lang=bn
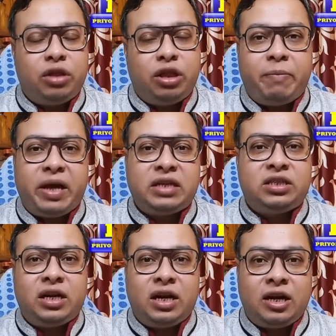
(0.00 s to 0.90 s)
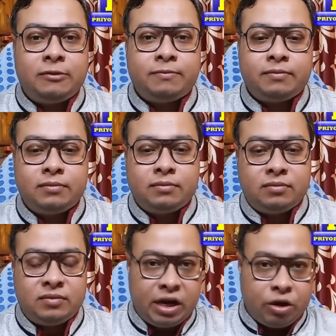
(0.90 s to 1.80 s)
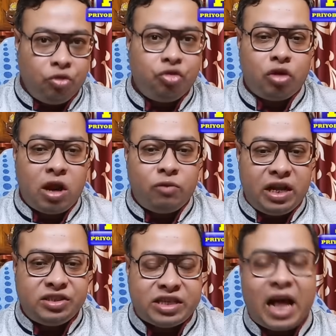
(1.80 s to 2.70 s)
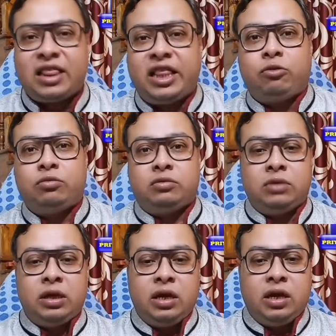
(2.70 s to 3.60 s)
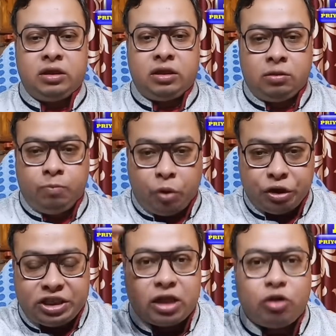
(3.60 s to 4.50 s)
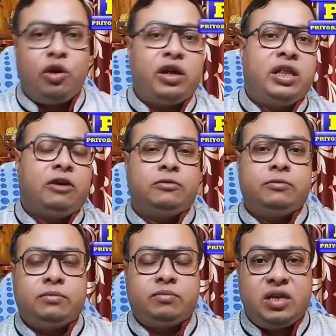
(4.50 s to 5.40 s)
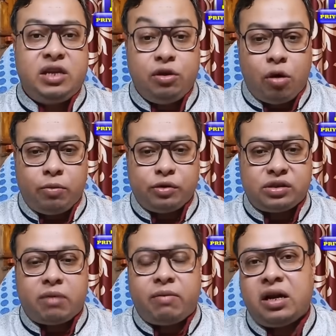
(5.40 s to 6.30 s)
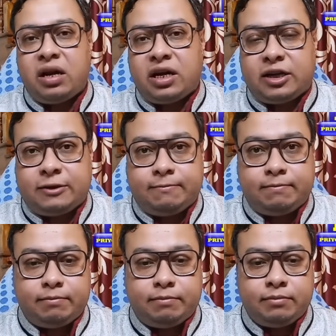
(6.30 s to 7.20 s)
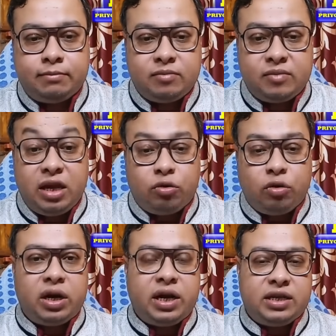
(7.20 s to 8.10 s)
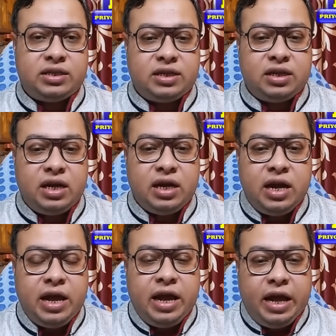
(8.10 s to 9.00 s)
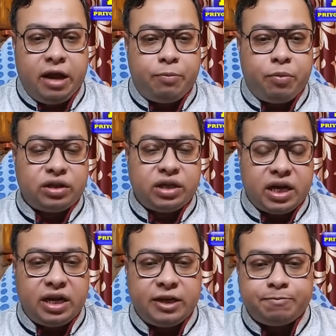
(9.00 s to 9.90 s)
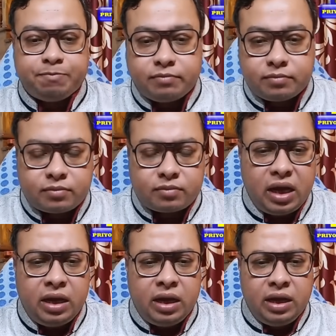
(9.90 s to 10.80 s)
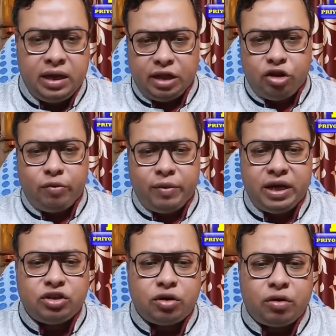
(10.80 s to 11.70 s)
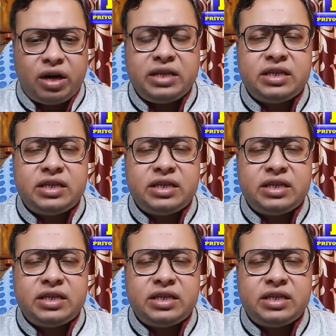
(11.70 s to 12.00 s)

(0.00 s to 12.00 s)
গতি পাচ্ছে না দেখুন তোলামূলের জাত দেখুন বজ্জাতগুলোকে দেখুন কি অবস্থা বাংলাটার কি করে রেখেছে এরপর সেখানে এই কেন্দ্রীয় বাহিনী জন রায়